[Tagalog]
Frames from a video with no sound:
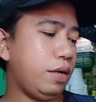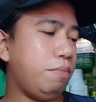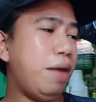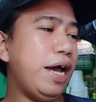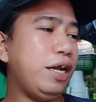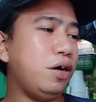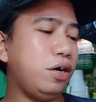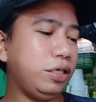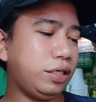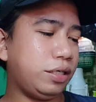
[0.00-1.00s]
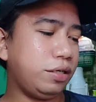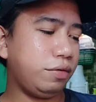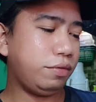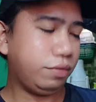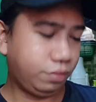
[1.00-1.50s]
minus
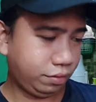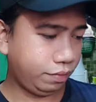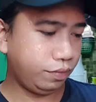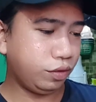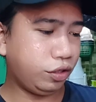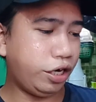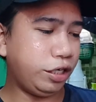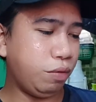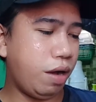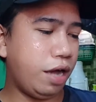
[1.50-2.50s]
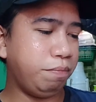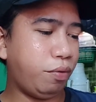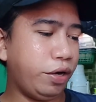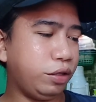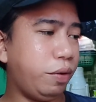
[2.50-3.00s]

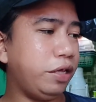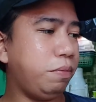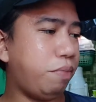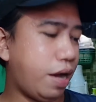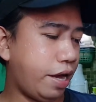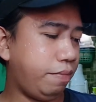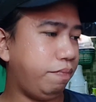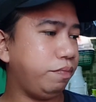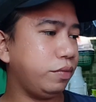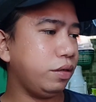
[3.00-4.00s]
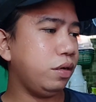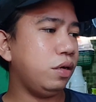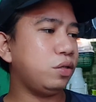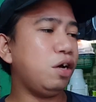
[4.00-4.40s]
31.25